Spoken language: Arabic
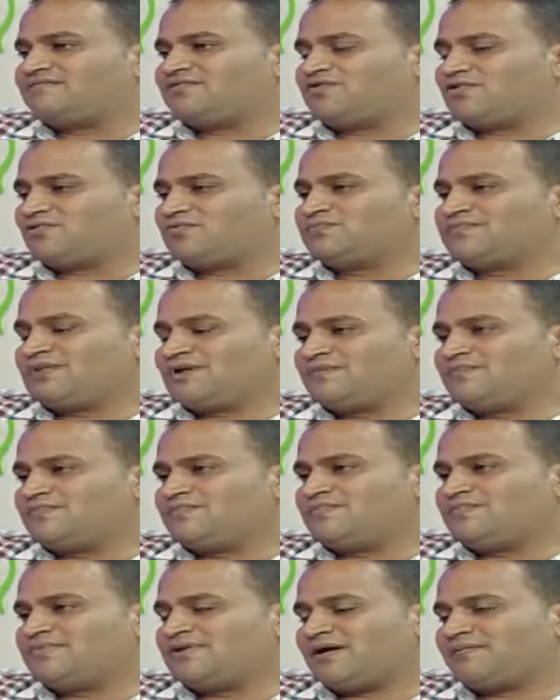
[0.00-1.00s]
في اليوم ده
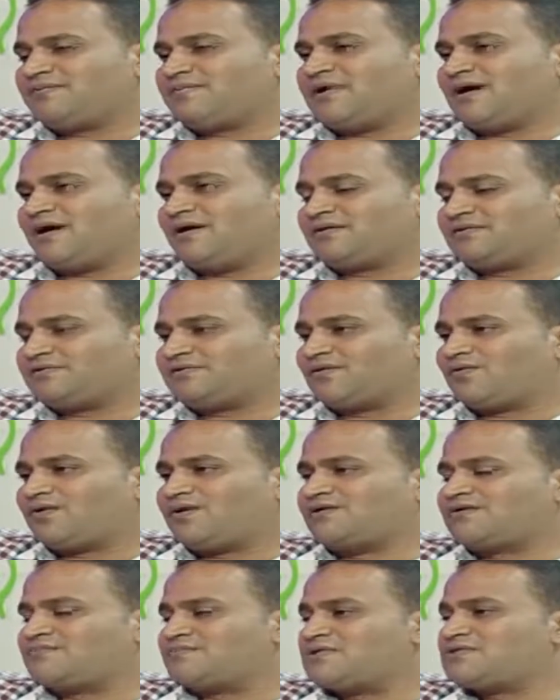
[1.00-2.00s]
بنعمل حاله
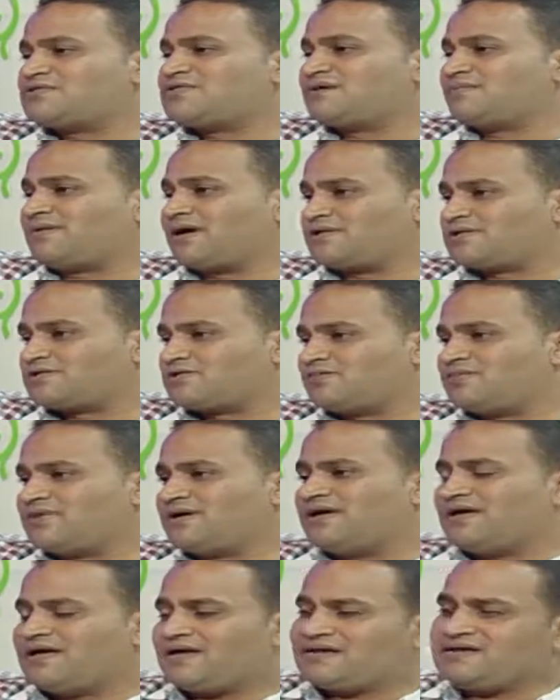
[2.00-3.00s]
طوارئ من 7 الصبح
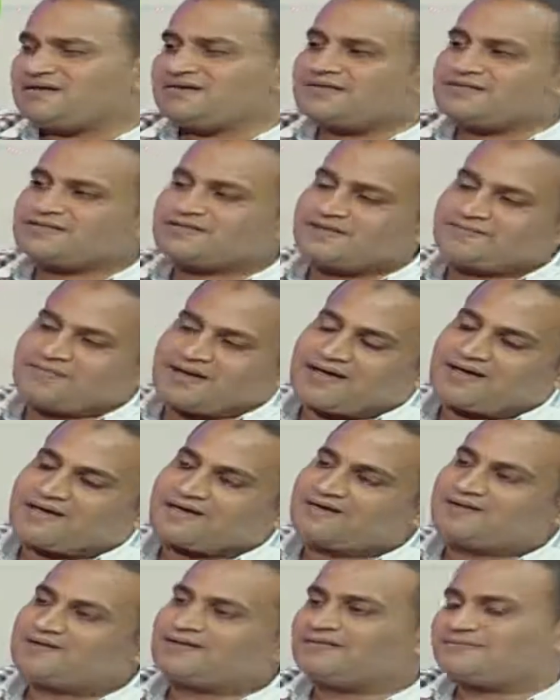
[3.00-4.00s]
لسبعة
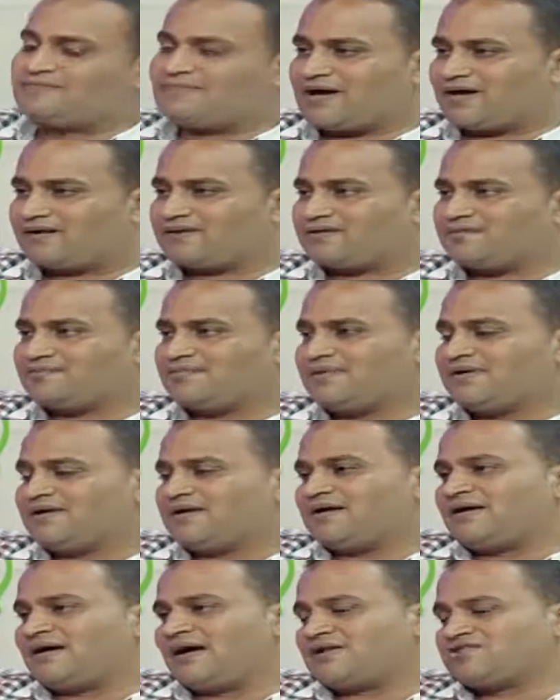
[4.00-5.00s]
المغرب
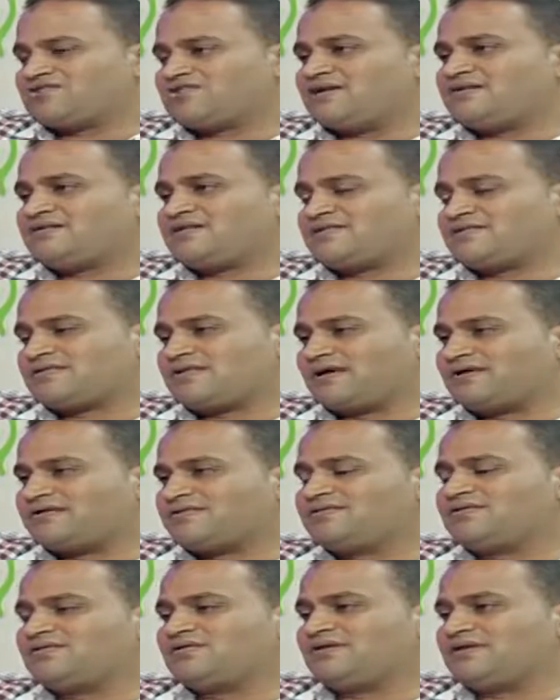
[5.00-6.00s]
مم. عشان
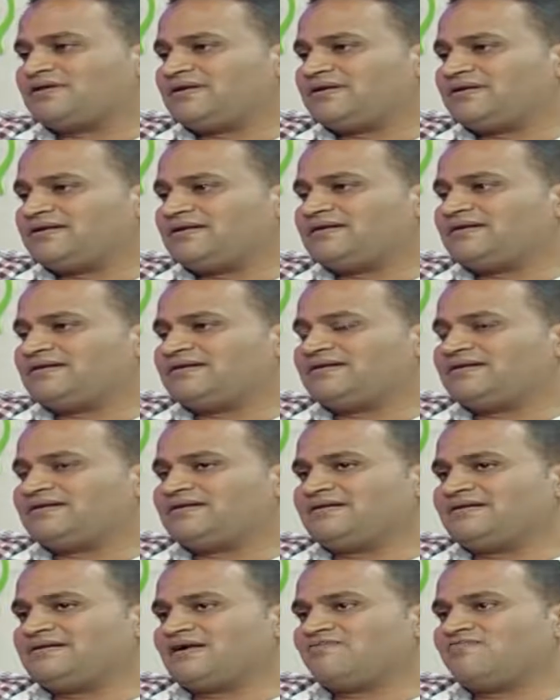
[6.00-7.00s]
نستعد
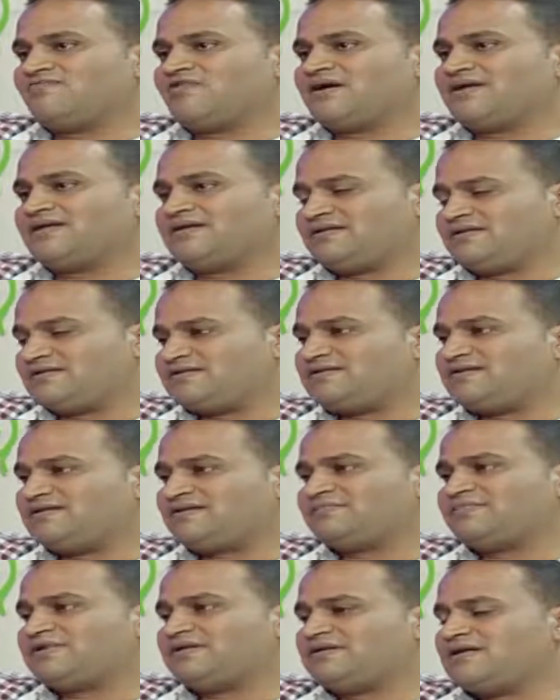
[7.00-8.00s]
للأفواج
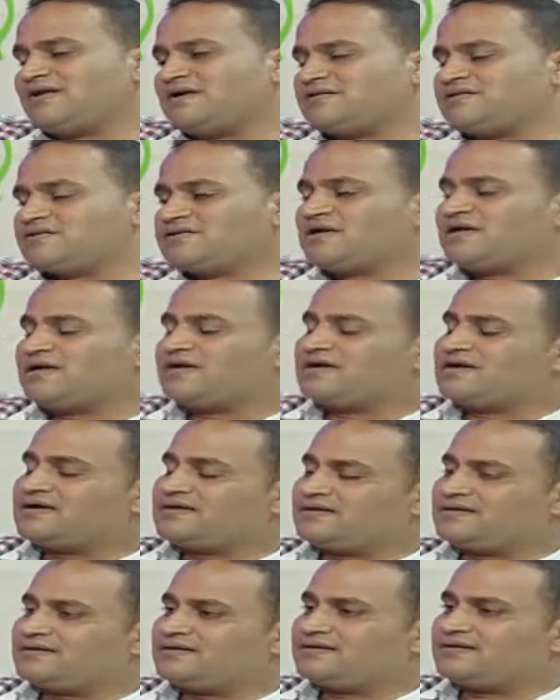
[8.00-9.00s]
الكثيرة من الناس
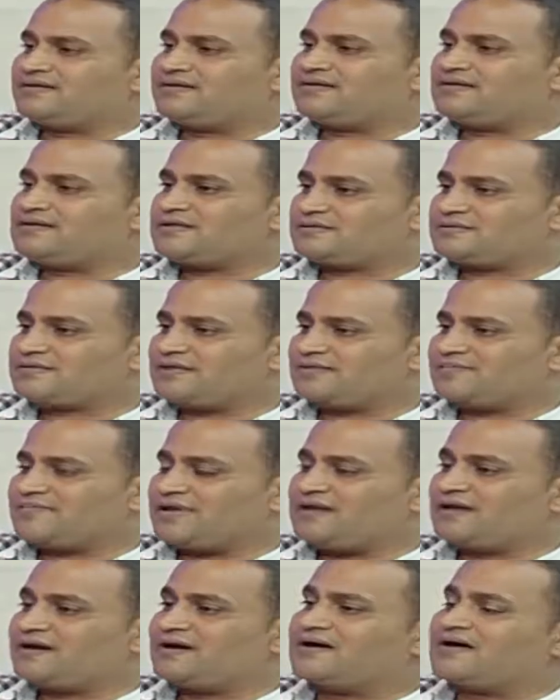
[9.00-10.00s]
آه،
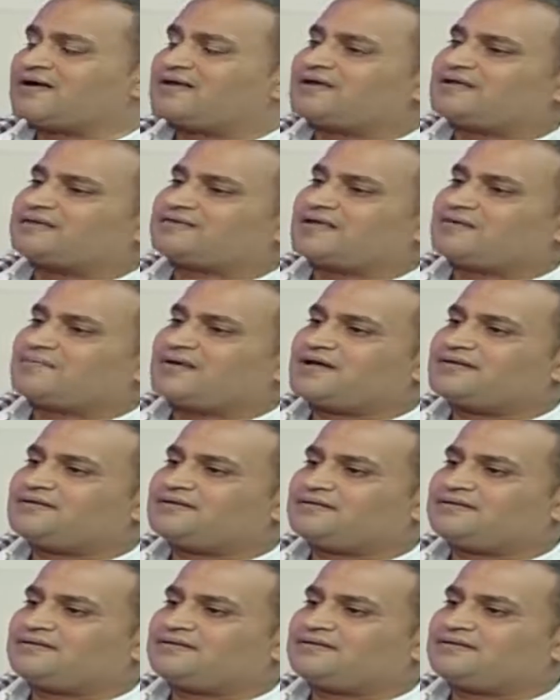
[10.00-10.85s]
لاستقبالها طبعا